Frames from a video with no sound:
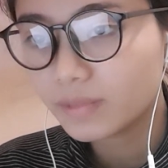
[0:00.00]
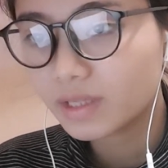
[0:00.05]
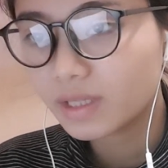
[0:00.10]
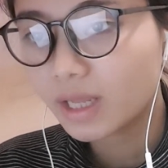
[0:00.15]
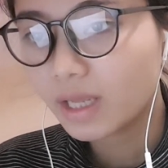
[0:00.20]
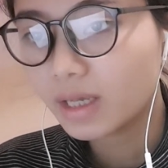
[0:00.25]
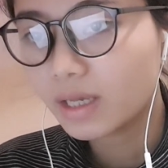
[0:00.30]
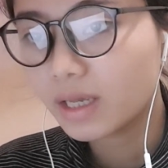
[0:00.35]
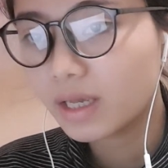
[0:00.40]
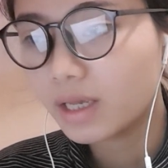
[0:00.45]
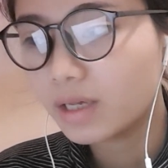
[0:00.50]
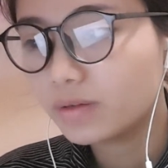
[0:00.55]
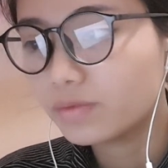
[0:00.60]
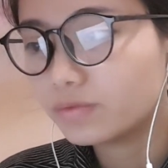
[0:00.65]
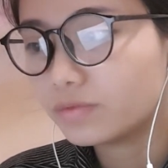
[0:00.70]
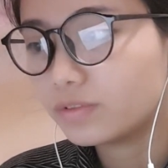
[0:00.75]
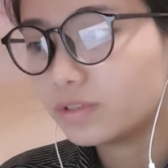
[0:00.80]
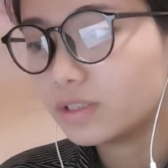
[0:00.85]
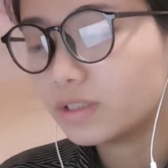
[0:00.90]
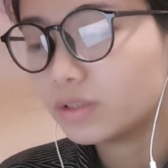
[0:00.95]
tình hình
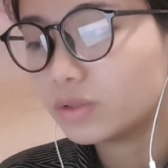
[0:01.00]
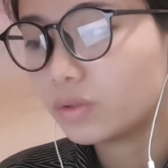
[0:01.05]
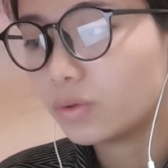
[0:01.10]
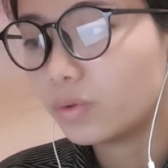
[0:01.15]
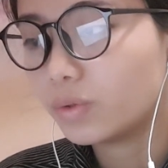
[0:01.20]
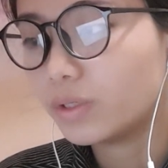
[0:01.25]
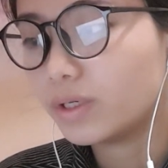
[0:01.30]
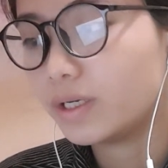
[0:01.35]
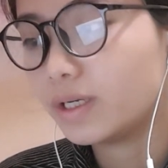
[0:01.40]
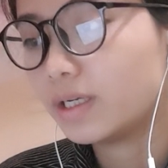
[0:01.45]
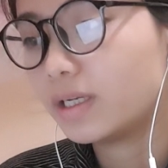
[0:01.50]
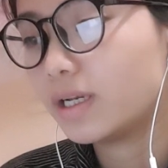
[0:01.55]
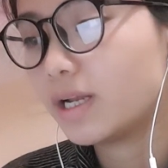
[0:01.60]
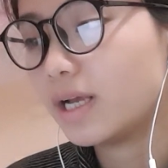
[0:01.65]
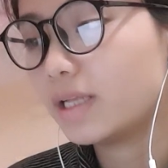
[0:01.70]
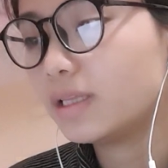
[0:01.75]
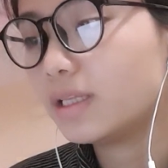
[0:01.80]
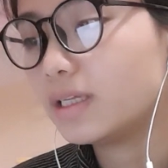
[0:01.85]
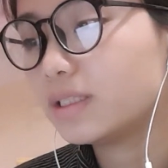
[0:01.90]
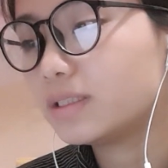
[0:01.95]
vừa rồi đã
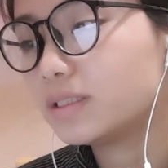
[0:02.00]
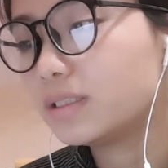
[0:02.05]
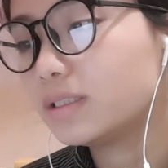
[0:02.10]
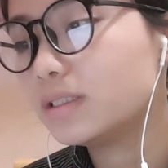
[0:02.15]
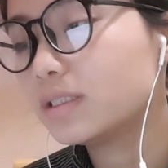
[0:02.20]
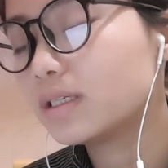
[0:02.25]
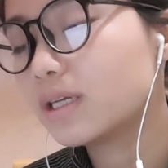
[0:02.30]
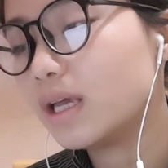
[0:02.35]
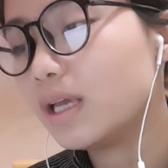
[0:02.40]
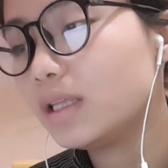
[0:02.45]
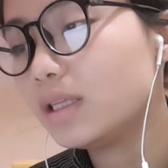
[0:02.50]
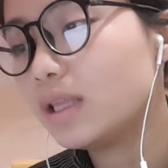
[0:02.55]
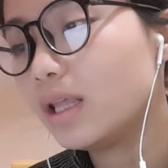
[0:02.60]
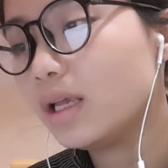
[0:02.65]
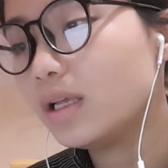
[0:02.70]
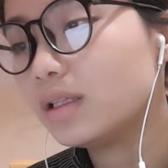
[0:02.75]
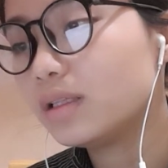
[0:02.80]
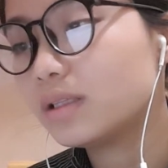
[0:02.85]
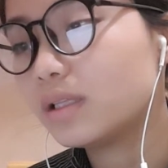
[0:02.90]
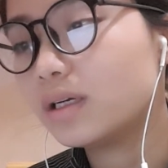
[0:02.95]
thật sự kích
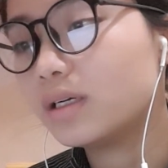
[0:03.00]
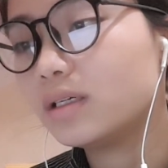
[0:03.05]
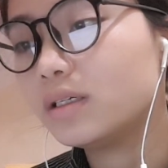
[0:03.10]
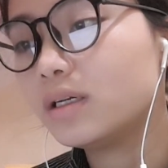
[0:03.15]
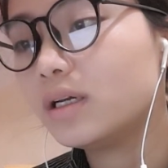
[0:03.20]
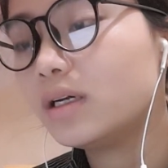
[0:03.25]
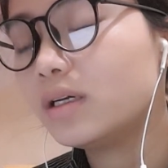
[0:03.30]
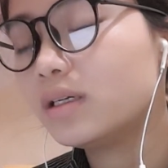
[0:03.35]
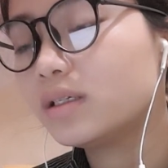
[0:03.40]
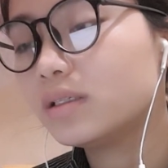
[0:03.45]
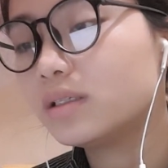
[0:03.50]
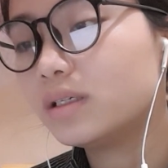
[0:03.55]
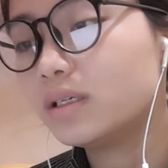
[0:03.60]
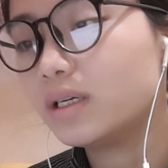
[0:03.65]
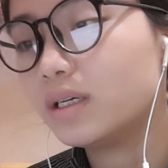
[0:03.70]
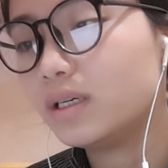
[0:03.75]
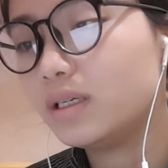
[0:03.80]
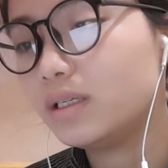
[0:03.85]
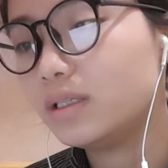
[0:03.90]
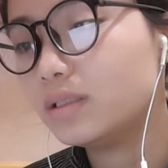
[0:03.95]
thích tới
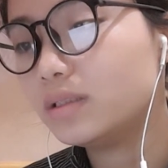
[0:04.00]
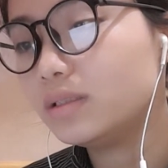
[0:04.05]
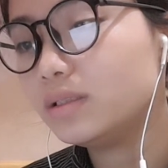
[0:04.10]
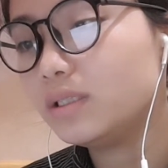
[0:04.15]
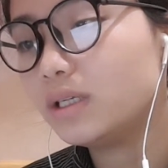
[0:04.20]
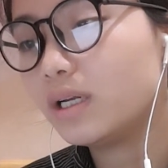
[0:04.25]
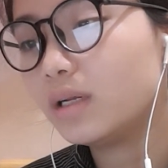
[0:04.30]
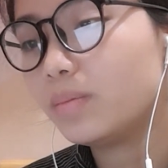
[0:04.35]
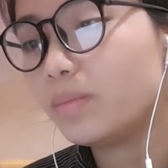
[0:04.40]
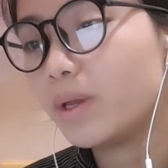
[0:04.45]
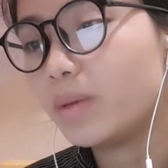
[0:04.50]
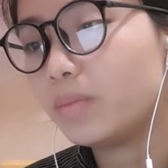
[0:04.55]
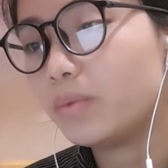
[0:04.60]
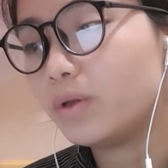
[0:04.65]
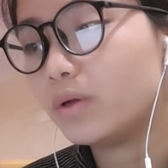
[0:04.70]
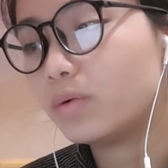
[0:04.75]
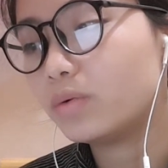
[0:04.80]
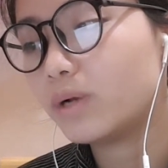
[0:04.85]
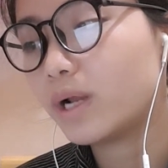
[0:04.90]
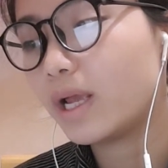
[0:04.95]
người nữ nhân mềm
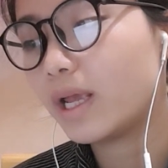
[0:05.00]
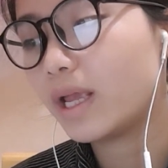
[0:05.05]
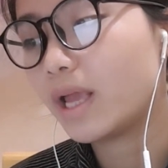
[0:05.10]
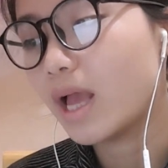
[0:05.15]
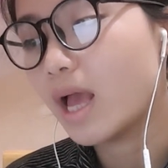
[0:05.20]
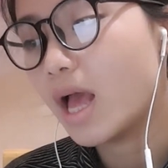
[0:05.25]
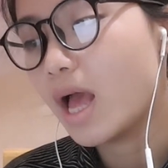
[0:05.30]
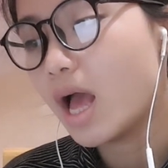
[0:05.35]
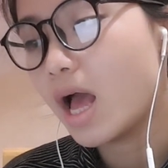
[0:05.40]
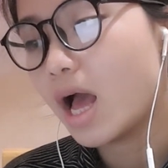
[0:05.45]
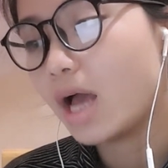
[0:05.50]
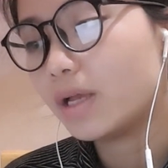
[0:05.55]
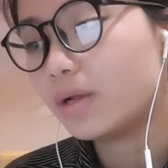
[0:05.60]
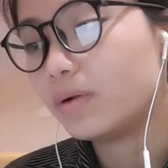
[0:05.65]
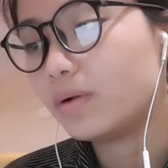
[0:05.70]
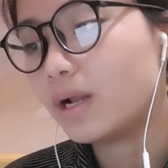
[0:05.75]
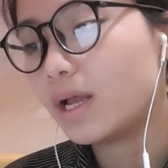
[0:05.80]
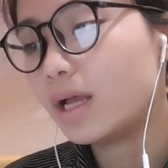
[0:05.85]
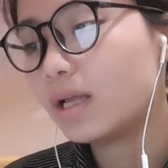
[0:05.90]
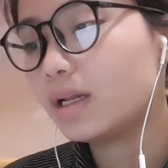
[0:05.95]
yếu này Hạ Hiểu
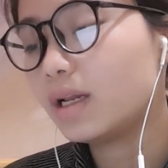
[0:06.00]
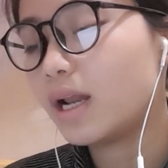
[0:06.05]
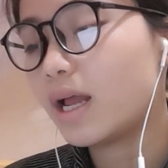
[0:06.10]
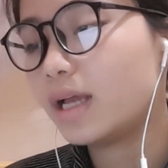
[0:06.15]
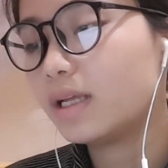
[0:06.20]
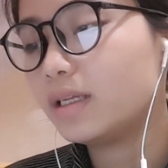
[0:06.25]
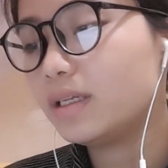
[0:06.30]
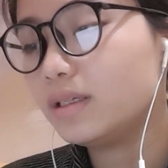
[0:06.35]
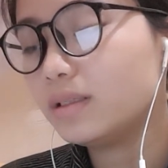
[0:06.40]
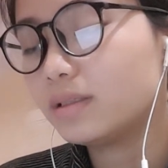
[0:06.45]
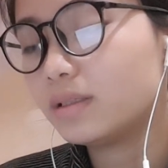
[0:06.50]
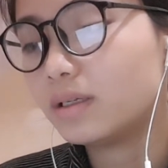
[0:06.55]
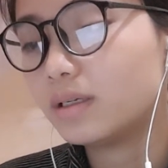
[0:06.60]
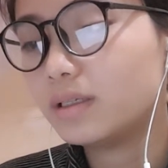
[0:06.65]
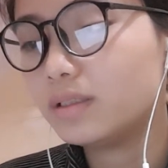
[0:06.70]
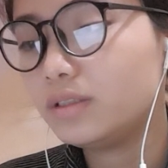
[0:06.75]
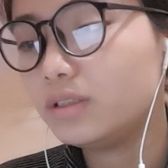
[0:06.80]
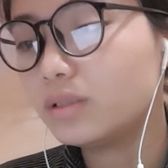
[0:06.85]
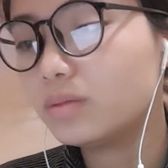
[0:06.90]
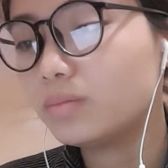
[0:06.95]
Lan lại đi tới
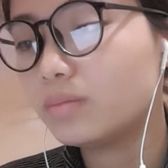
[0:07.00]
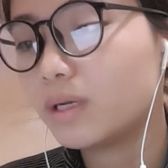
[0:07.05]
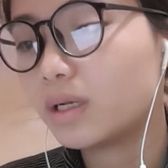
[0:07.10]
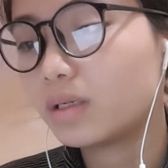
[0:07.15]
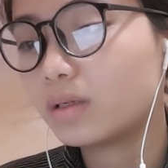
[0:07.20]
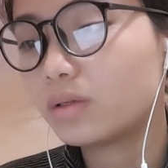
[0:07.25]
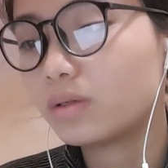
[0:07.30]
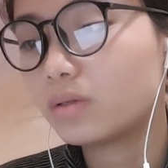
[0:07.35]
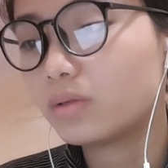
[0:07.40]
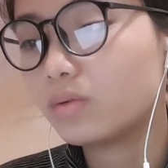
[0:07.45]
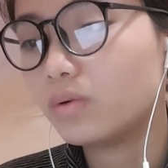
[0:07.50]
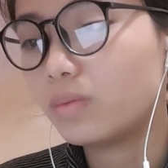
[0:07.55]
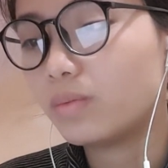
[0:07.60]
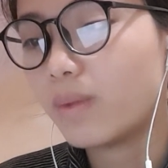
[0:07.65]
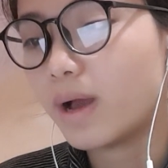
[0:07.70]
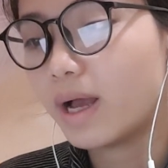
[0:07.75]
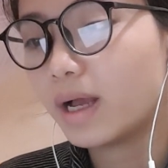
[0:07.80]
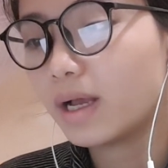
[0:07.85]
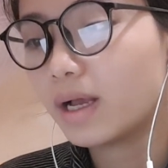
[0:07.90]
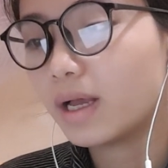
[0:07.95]
trước mặt của
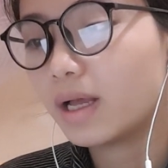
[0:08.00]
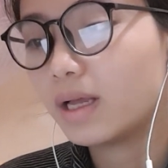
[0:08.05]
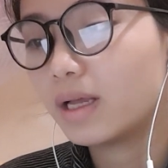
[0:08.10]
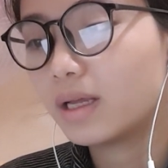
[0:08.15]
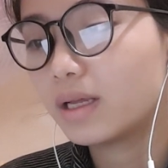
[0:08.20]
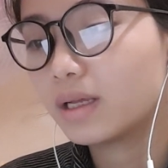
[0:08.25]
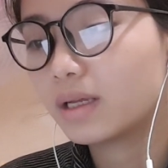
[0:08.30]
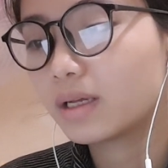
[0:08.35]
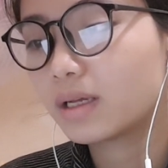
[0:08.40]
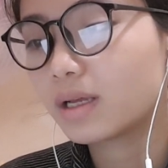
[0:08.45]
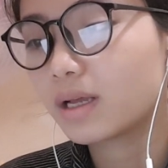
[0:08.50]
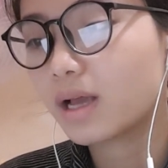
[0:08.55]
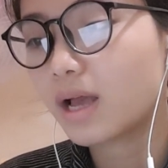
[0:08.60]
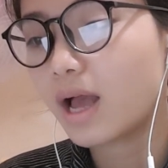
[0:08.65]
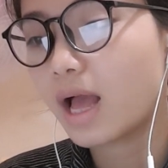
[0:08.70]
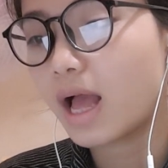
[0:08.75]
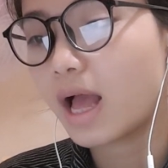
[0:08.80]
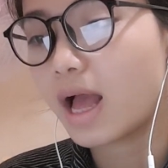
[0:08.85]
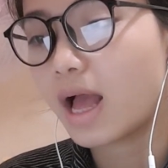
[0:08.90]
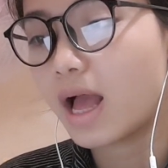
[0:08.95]
bác
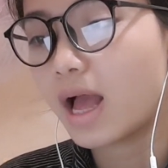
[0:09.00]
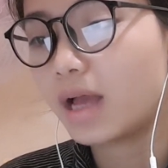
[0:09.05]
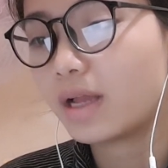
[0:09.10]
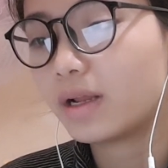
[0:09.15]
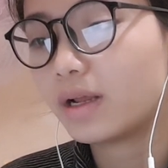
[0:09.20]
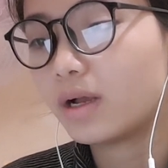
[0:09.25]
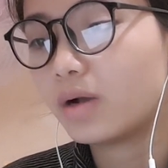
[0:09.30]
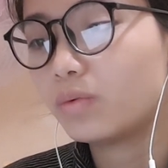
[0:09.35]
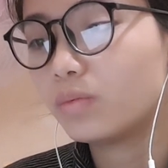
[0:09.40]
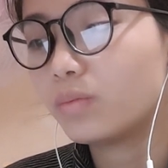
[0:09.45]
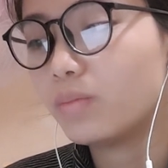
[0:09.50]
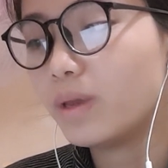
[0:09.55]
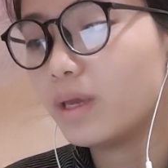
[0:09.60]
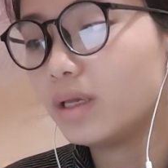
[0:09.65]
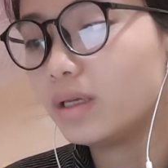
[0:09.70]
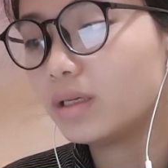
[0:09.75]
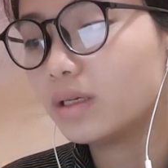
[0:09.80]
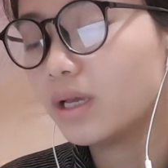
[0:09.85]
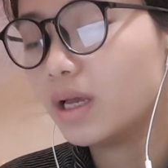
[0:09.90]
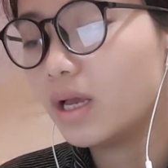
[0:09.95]
cả Hạ Hồng Binh